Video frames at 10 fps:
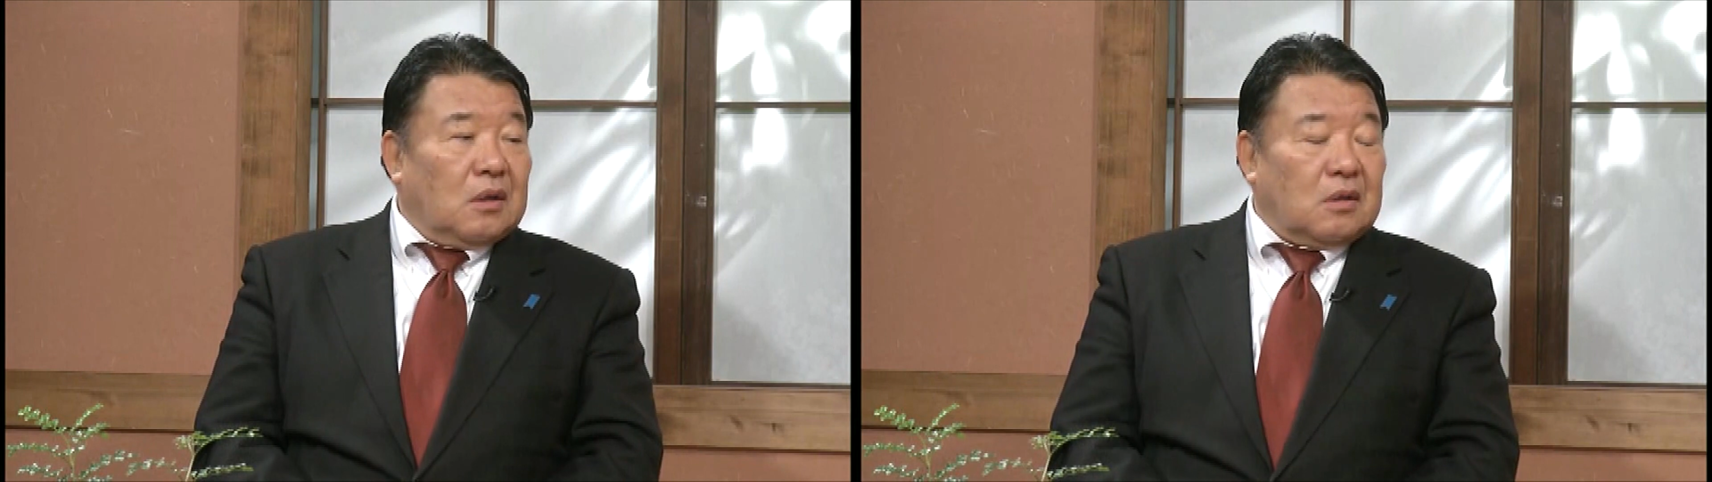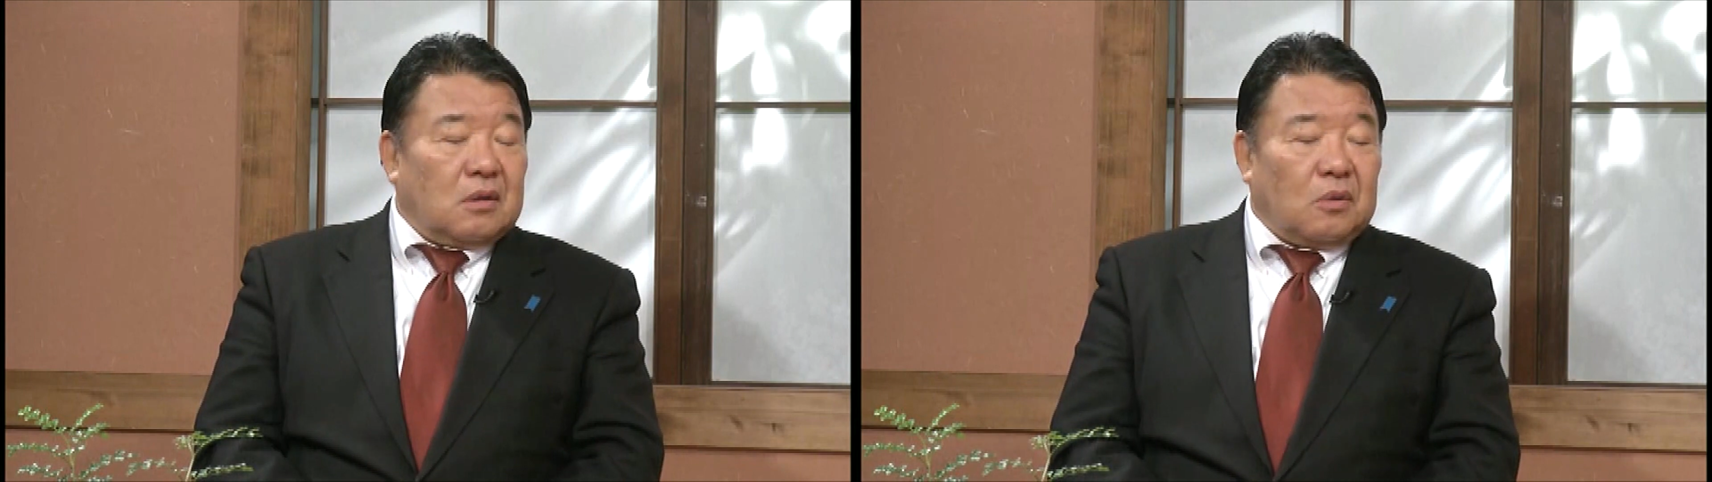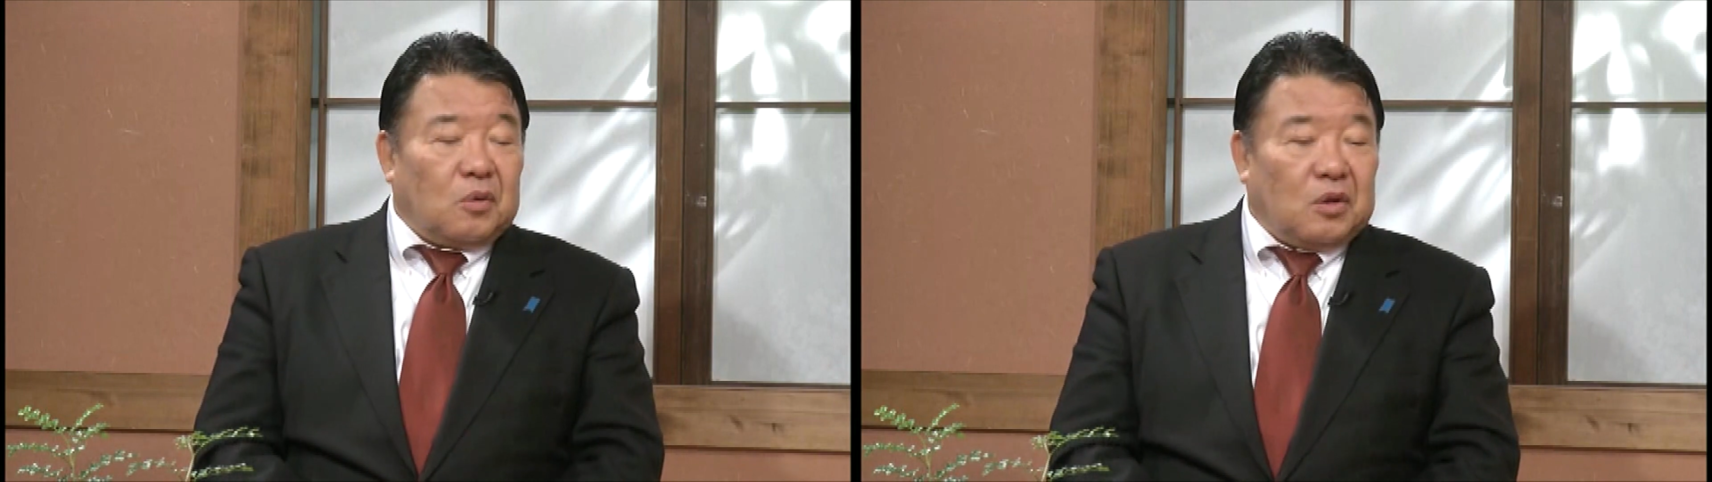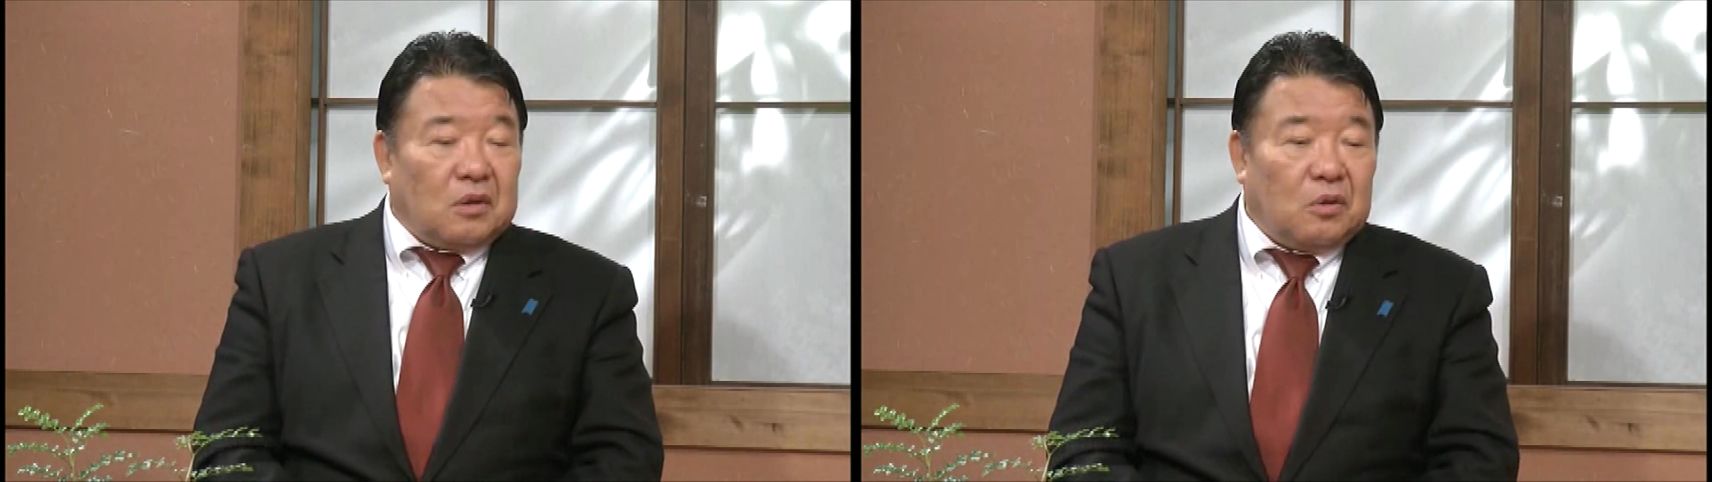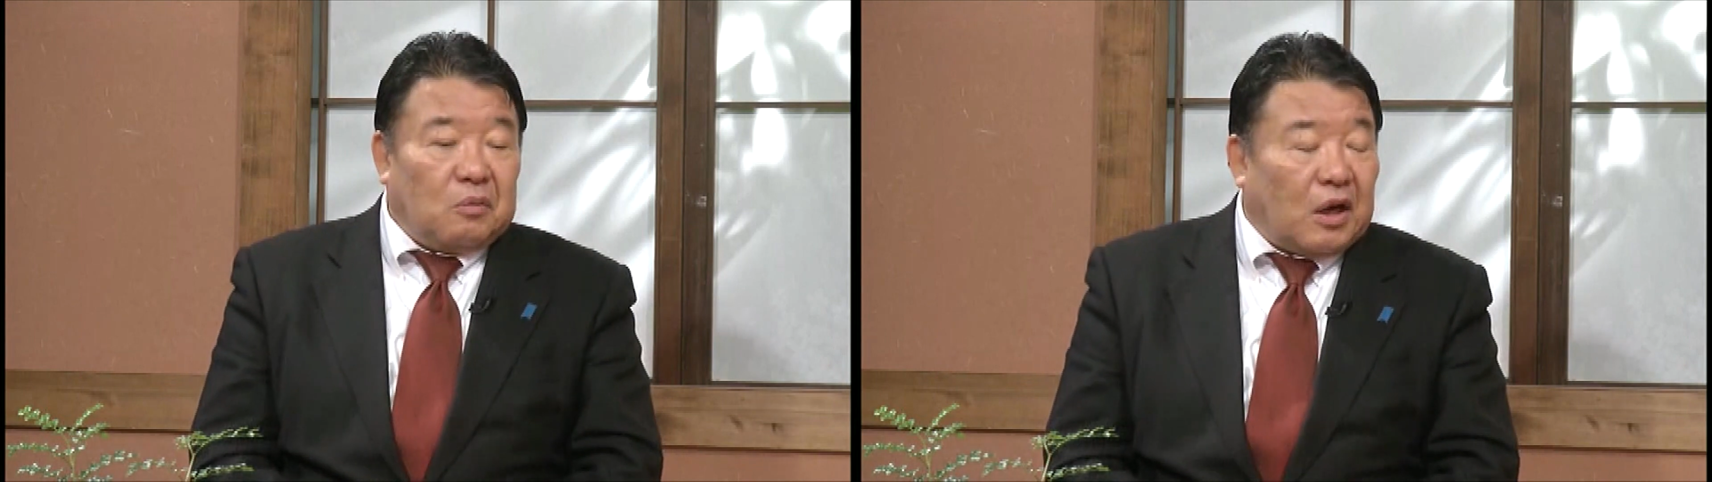の
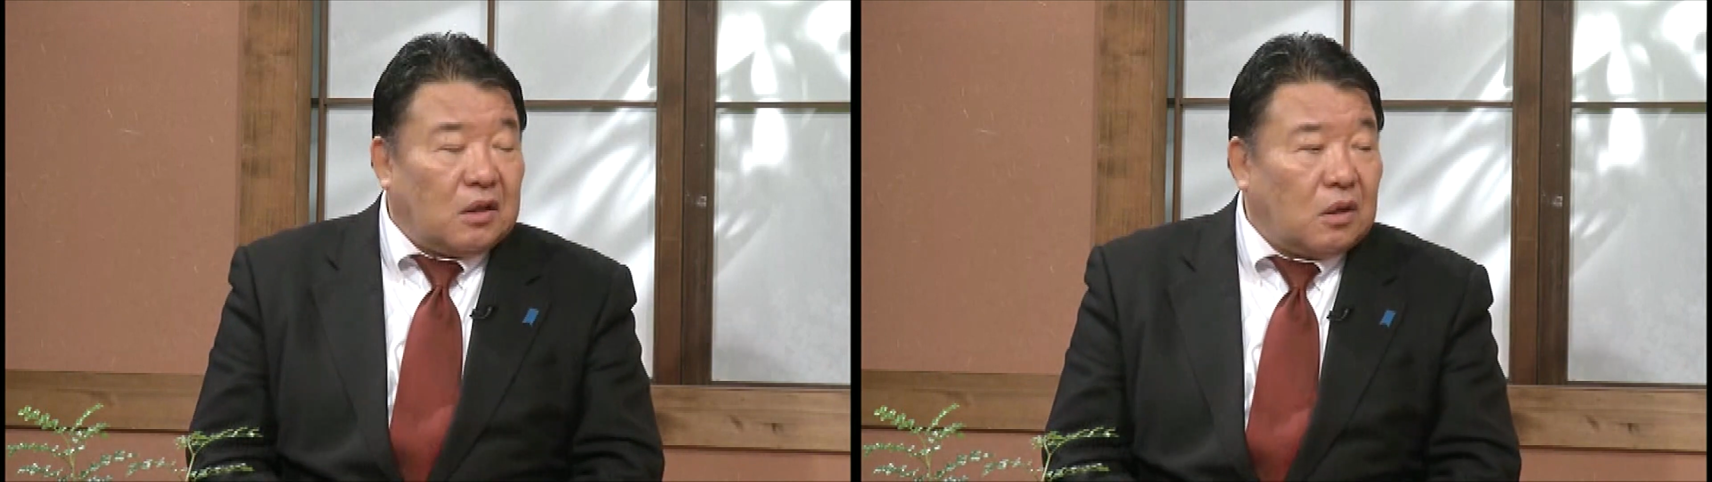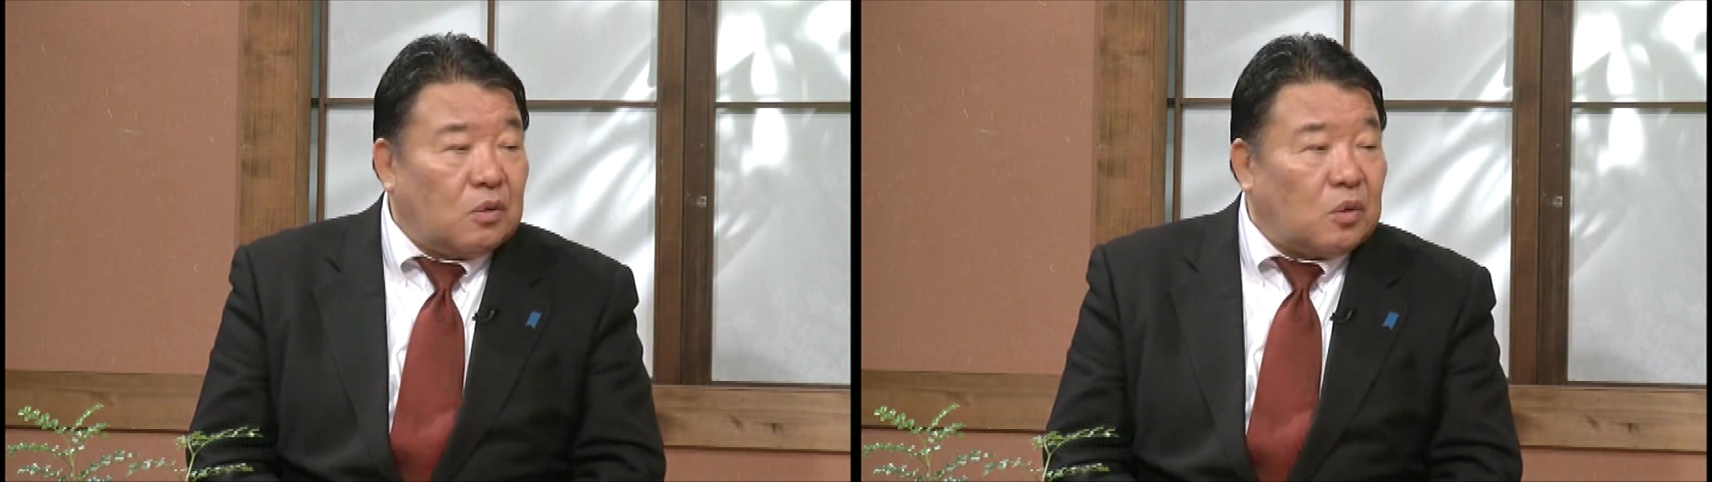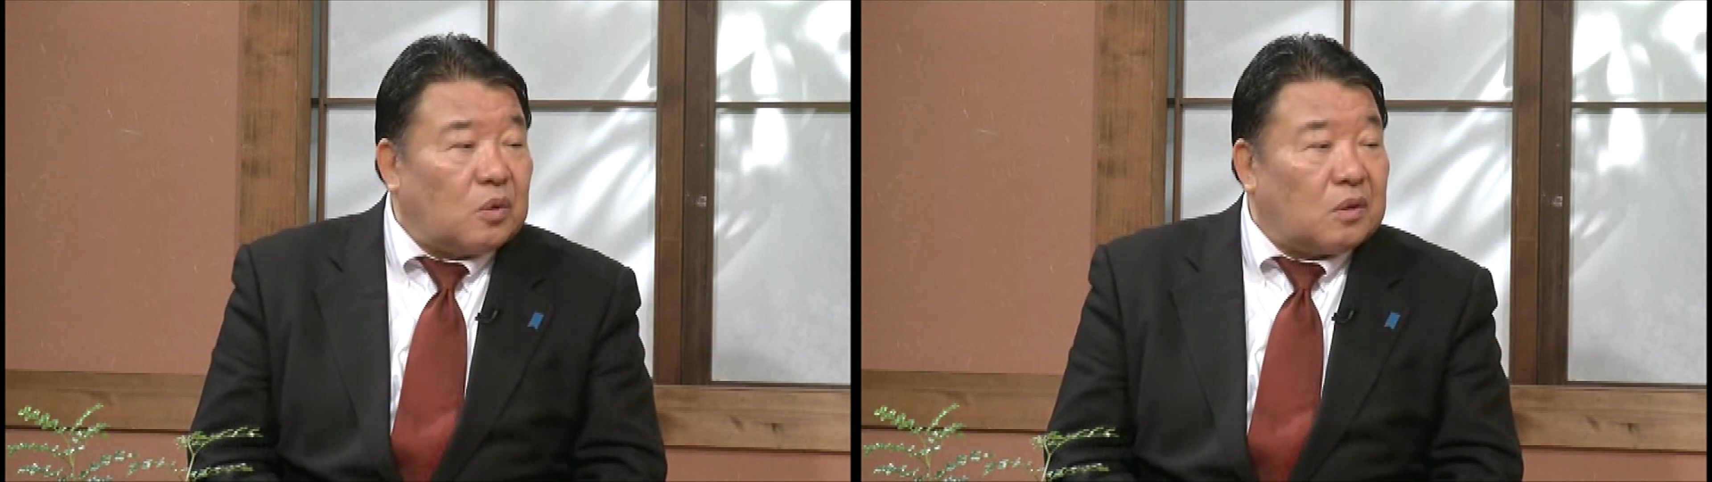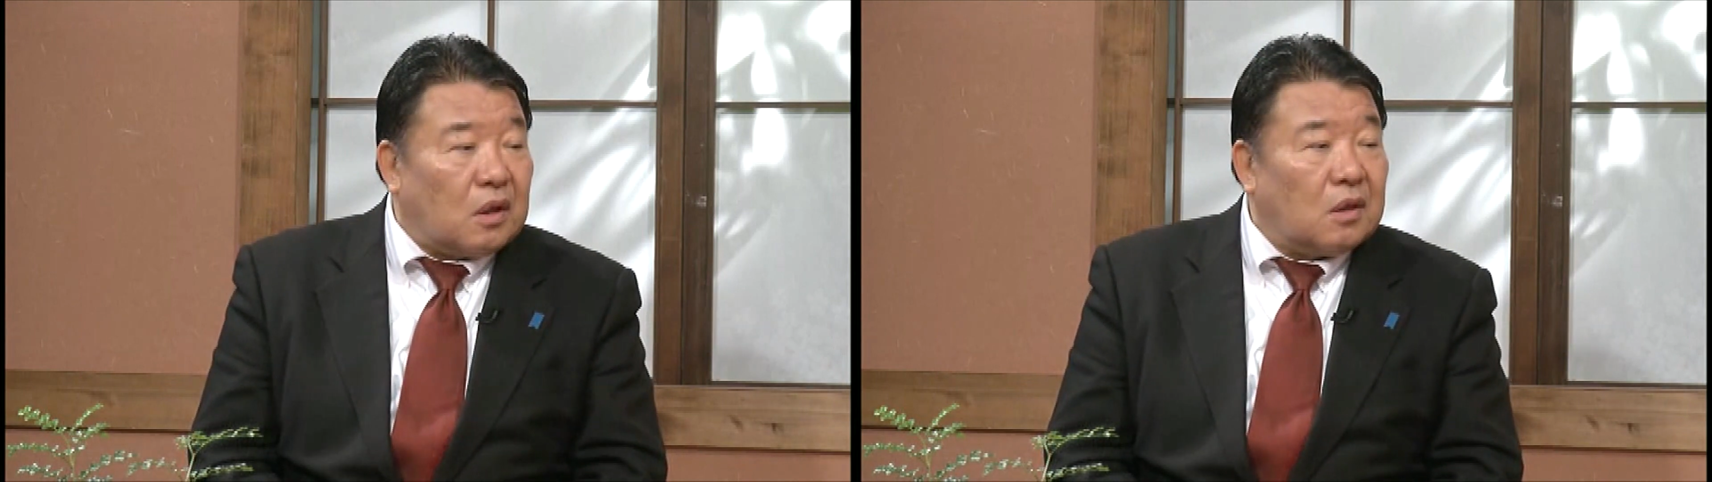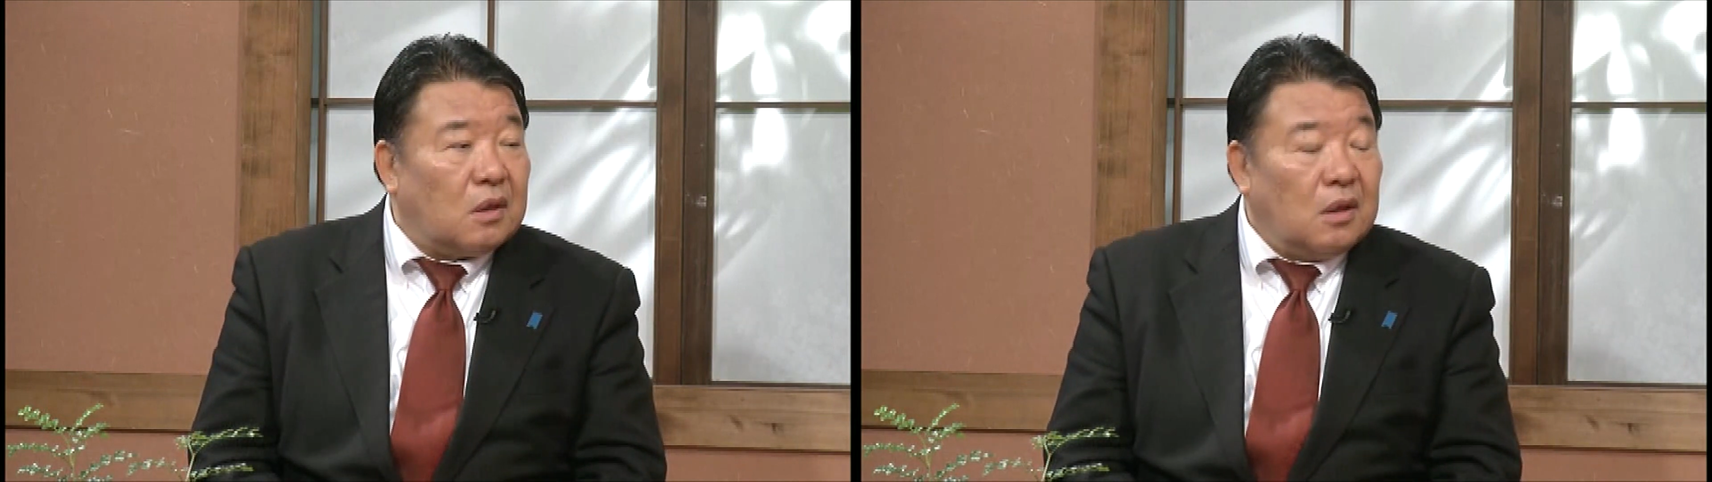のに負けていくというね、